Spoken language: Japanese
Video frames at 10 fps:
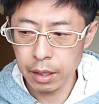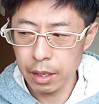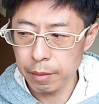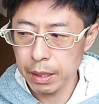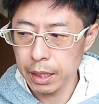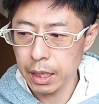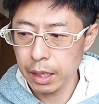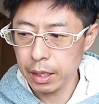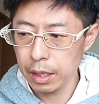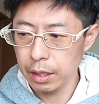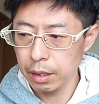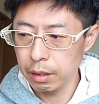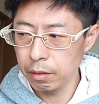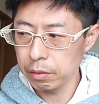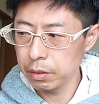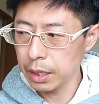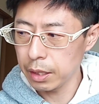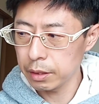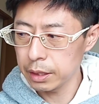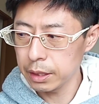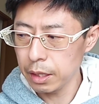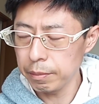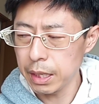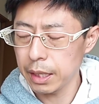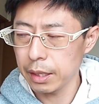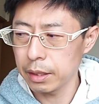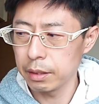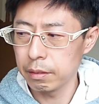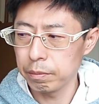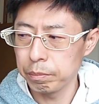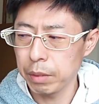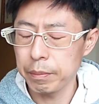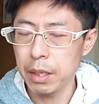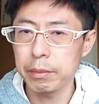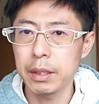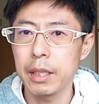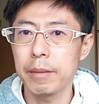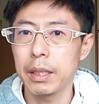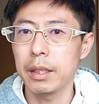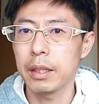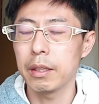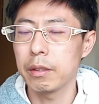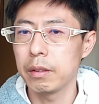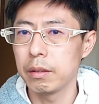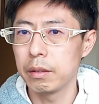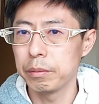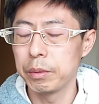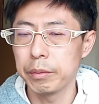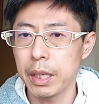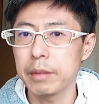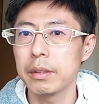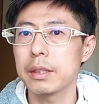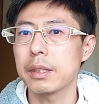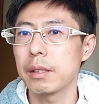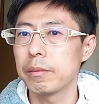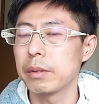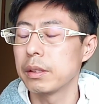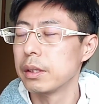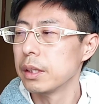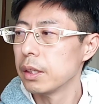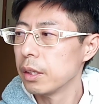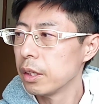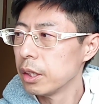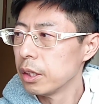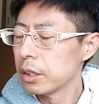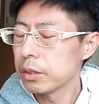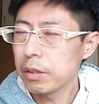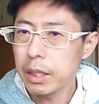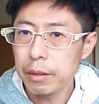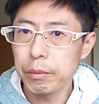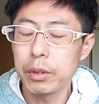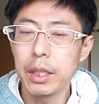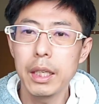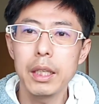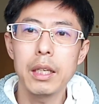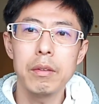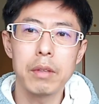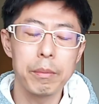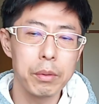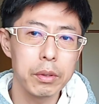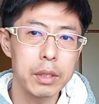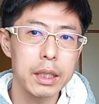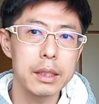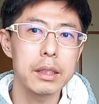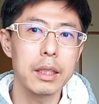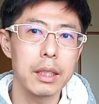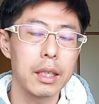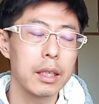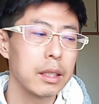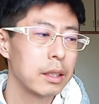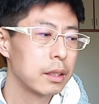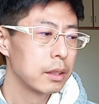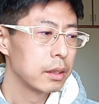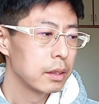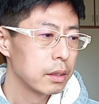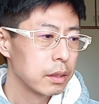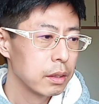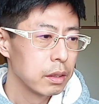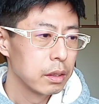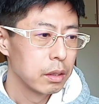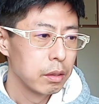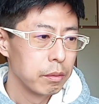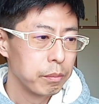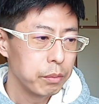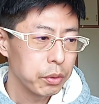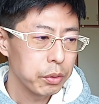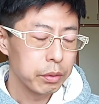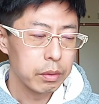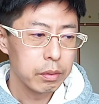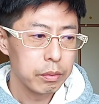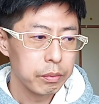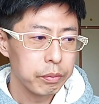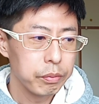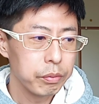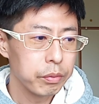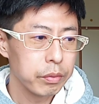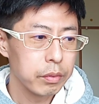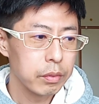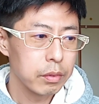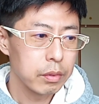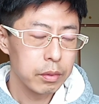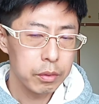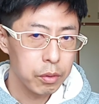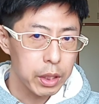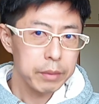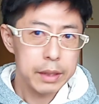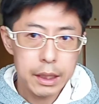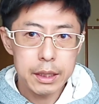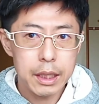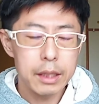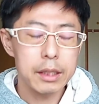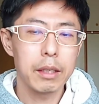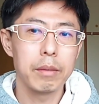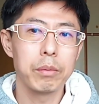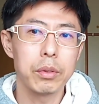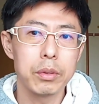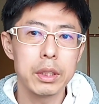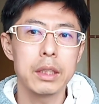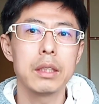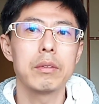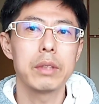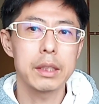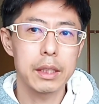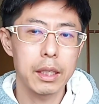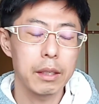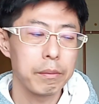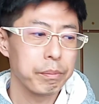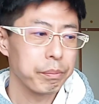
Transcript: ければならないような、試合前から、まあ、見破っていればいいっていう部分はあるんですけども、それはね、もうデータ量が膨大すぎて、もう、他にも政治経済も同時進行ですから、